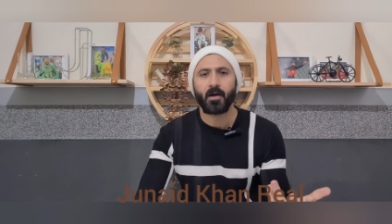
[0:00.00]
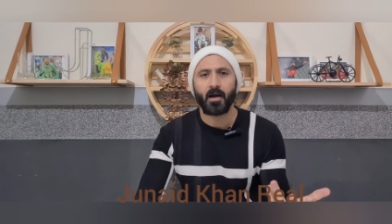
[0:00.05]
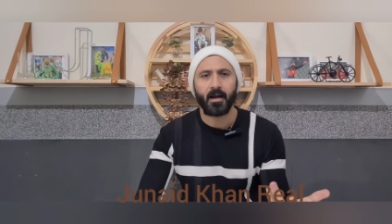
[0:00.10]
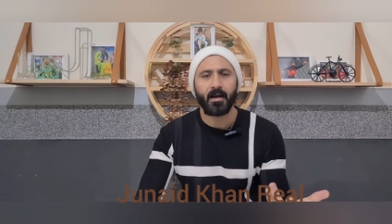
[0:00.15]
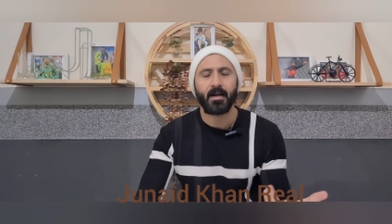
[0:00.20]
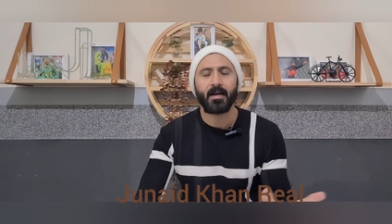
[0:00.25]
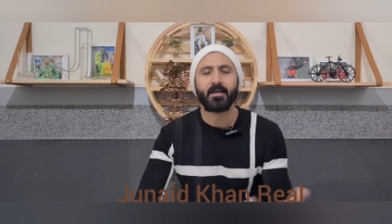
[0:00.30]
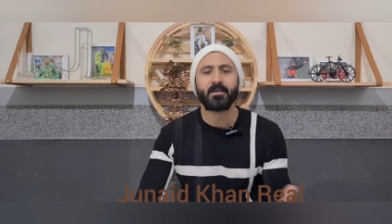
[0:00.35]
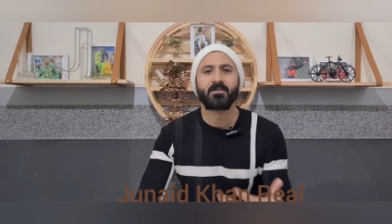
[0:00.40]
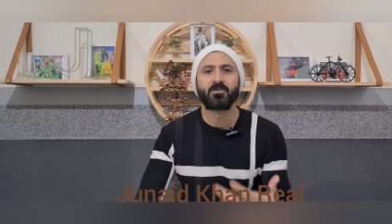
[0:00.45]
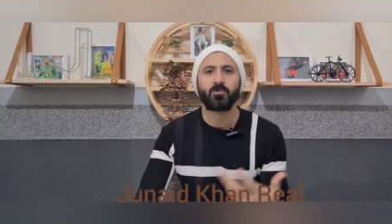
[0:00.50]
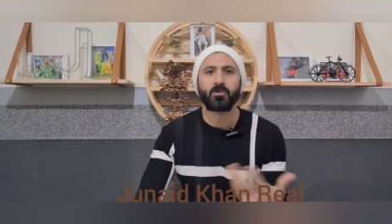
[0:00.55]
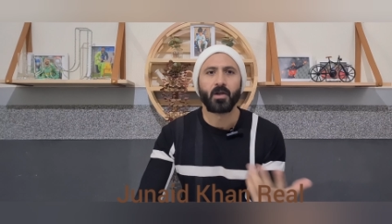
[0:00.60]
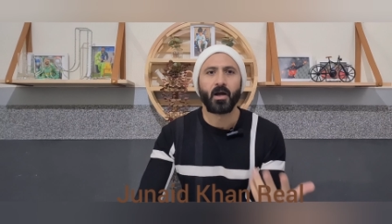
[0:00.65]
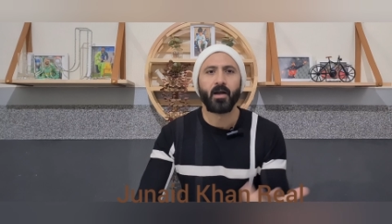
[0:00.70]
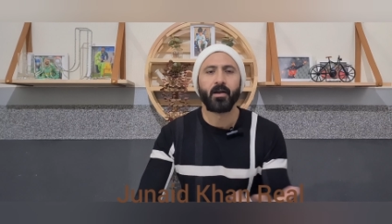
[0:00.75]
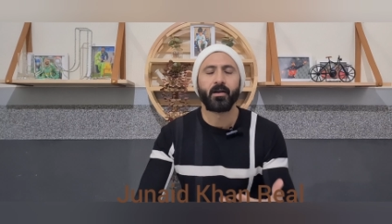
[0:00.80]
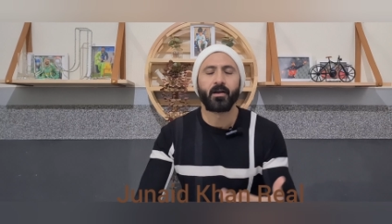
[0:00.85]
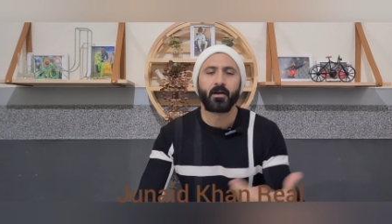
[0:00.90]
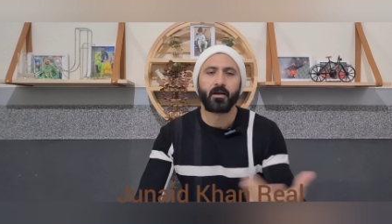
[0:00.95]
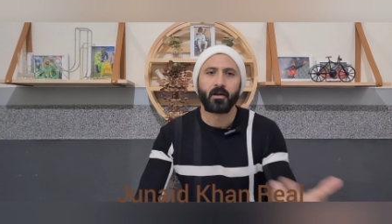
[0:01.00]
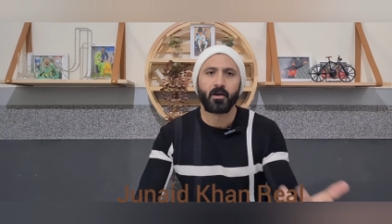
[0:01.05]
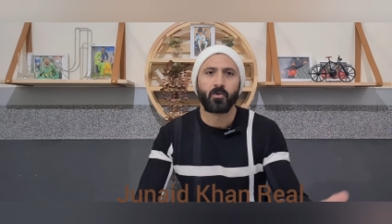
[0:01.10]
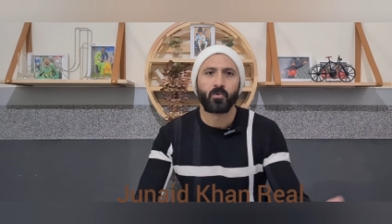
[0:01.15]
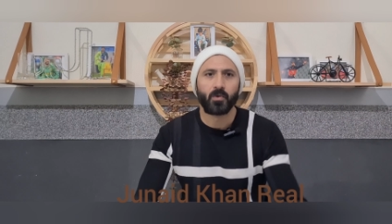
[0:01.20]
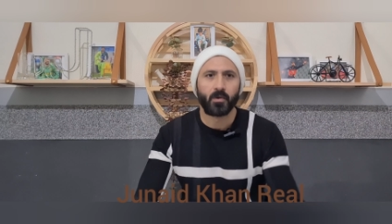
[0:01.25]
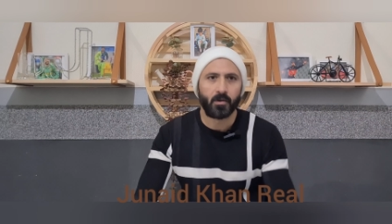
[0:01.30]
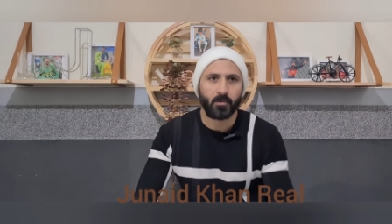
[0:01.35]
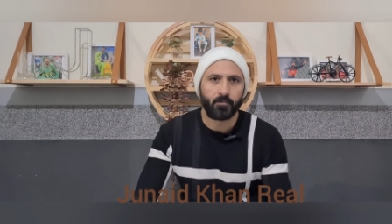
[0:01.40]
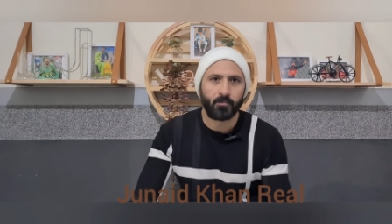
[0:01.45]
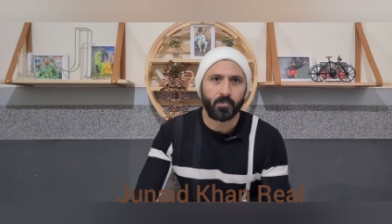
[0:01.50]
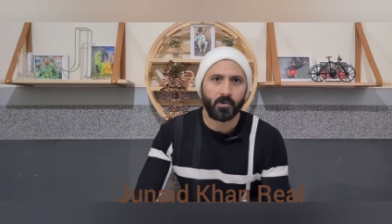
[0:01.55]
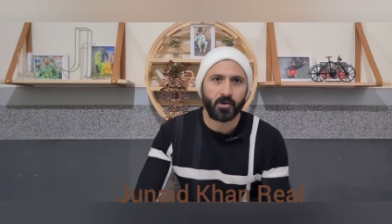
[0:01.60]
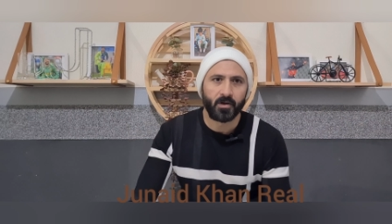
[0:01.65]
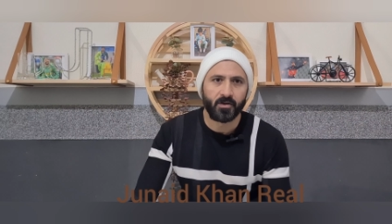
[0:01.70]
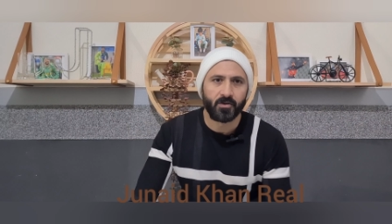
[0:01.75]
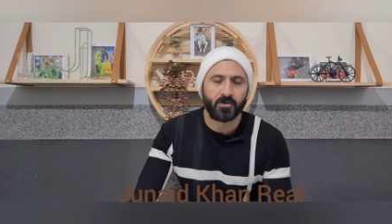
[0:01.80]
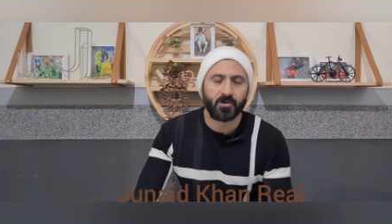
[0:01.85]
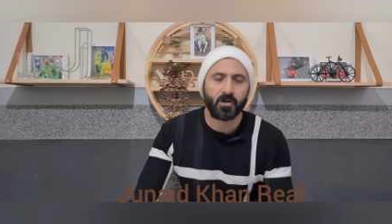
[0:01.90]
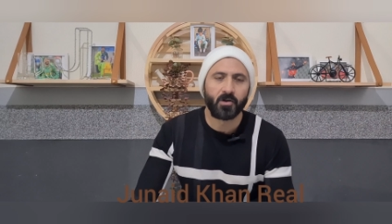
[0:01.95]
अल खुदा ना करे कोई
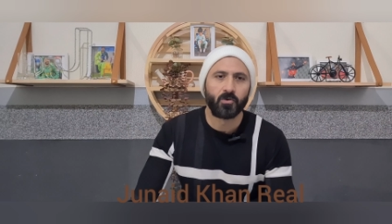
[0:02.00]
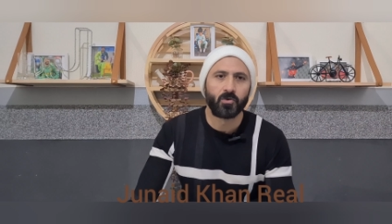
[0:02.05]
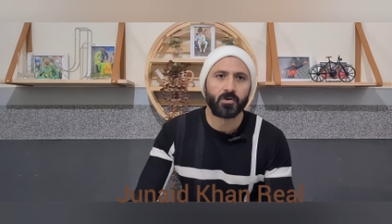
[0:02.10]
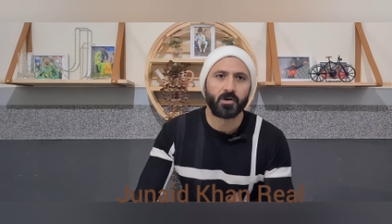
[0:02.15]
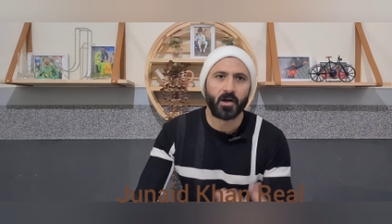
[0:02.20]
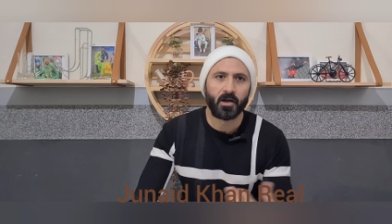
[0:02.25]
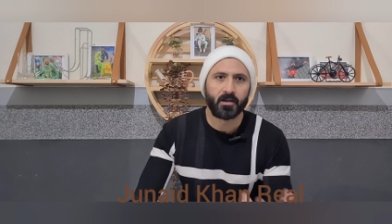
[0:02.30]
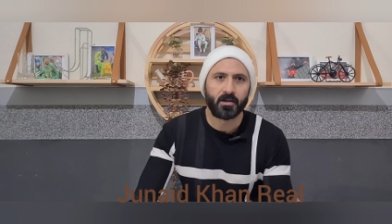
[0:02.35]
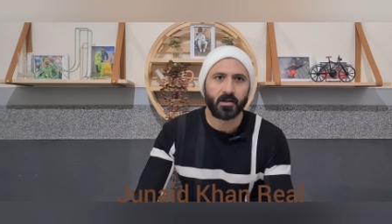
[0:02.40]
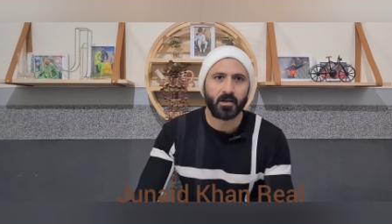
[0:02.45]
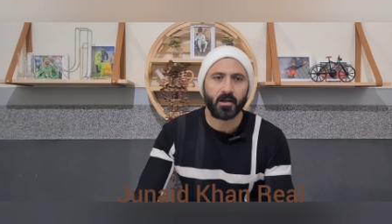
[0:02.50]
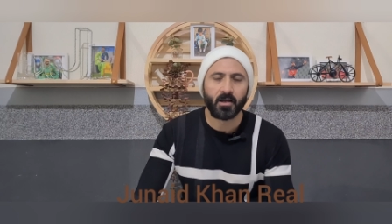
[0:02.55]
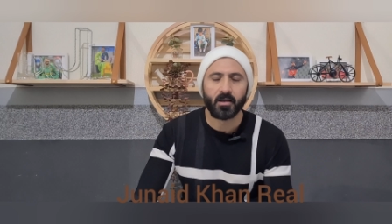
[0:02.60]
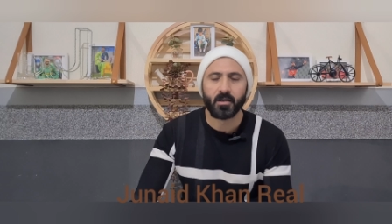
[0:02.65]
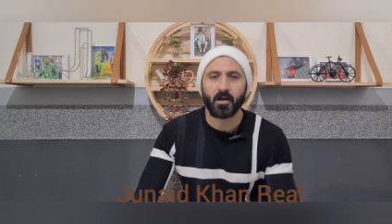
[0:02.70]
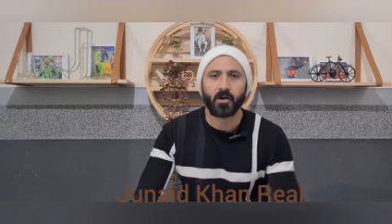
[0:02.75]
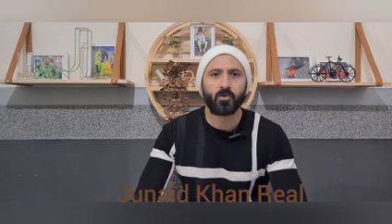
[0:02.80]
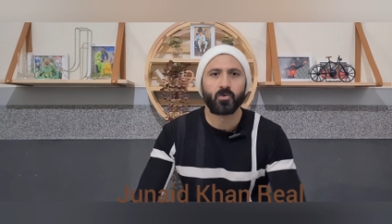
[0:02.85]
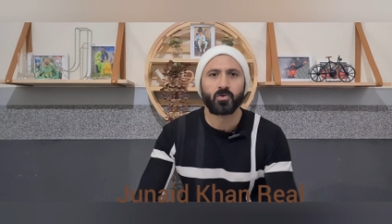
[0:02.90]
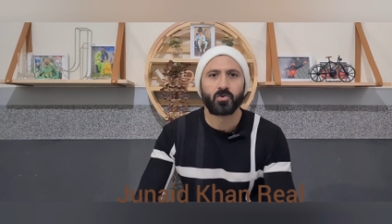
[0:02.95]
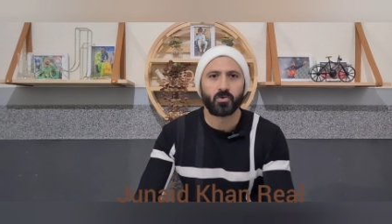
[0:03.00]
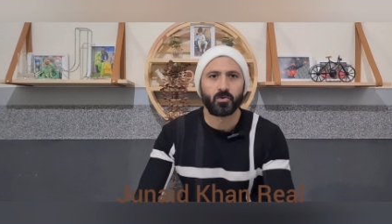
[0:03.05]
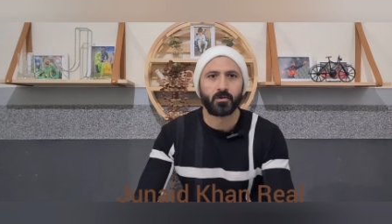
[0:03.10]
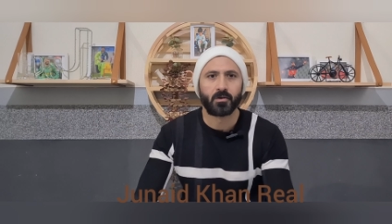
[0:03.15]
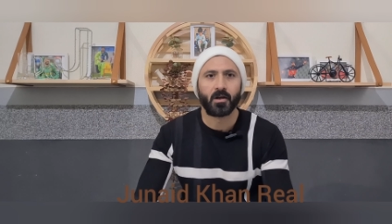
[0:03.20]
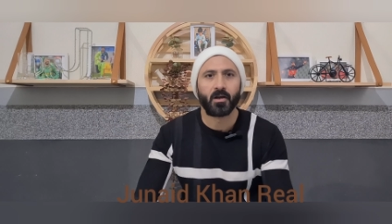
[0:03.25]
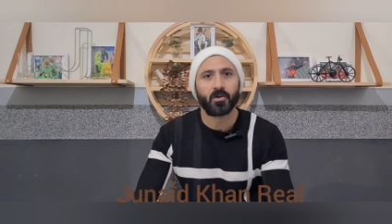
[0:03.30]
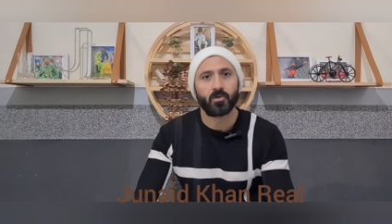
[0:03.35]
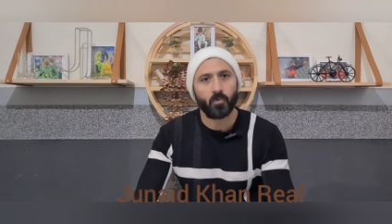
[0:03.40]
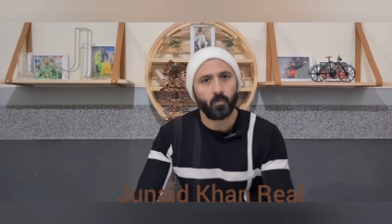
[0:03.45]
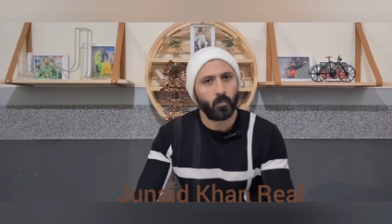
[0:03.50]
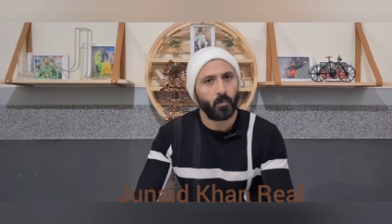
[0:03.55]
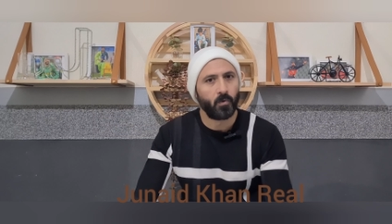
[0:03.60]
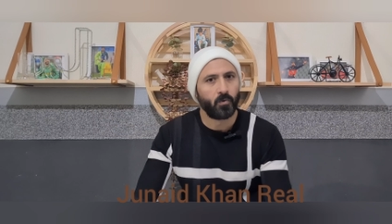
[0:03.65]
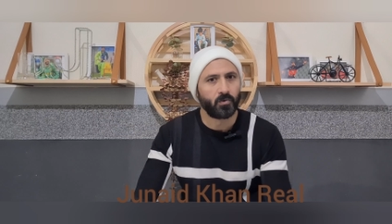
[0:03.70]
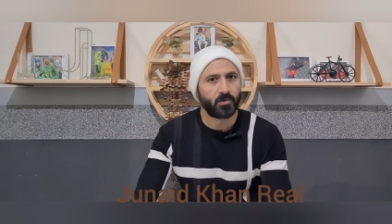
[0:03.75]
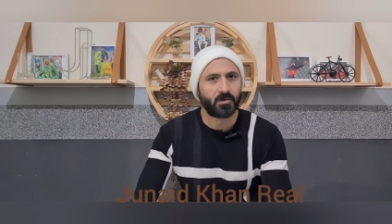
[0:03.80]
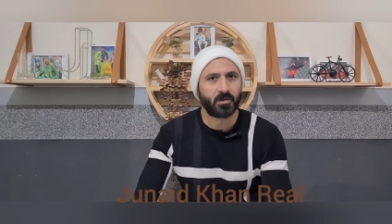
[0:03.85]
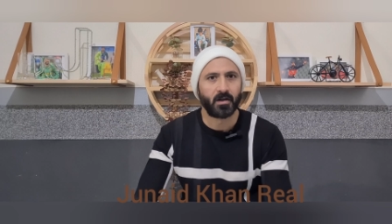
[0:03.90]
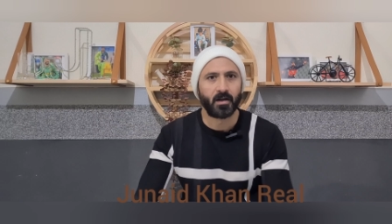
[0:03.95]
इंजरी हो जाती है या कुछ होता है तो वो
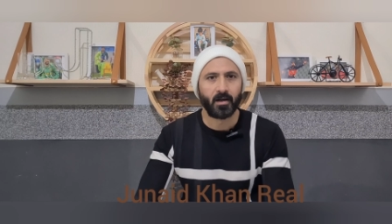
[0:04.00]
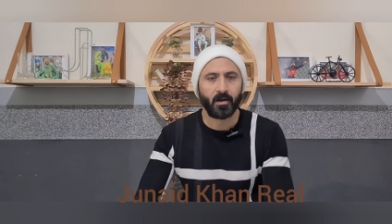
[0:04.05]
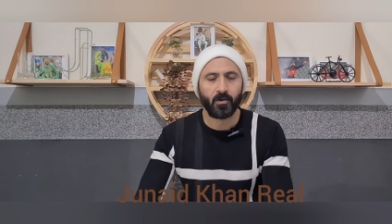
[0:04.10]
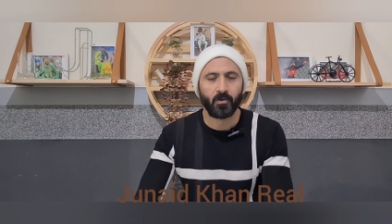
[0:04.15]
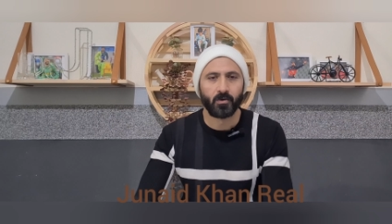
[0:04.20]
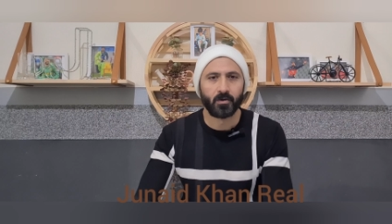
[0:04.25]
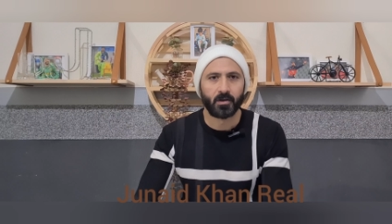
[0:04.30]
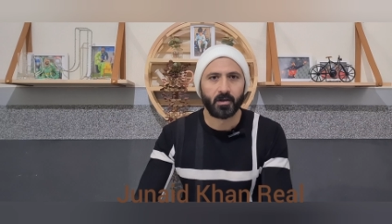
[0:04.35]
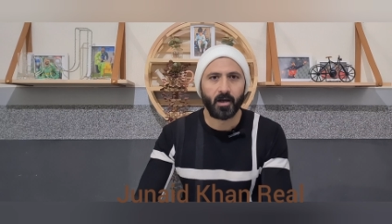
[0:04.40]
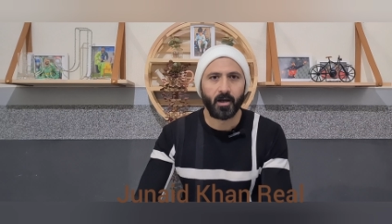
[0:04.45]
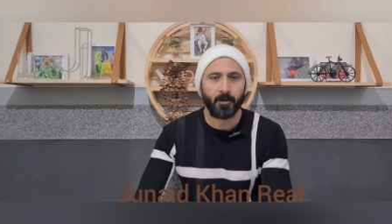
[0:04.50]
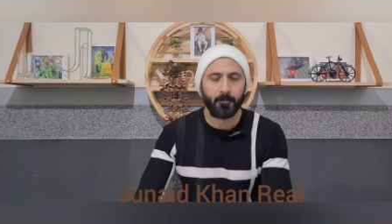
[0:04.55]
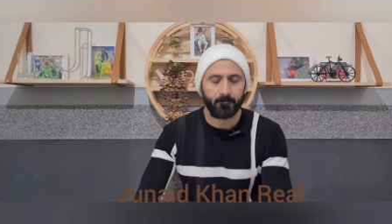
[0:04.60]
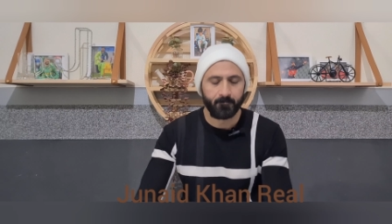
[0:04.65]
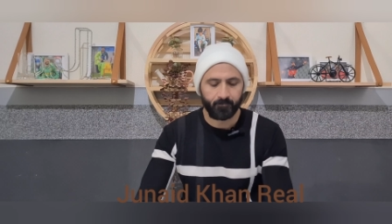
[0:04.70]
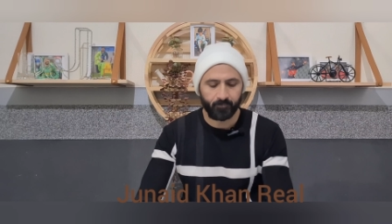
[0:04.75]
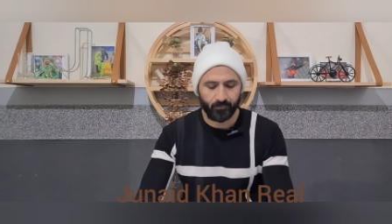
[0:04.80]
उस लिए होता है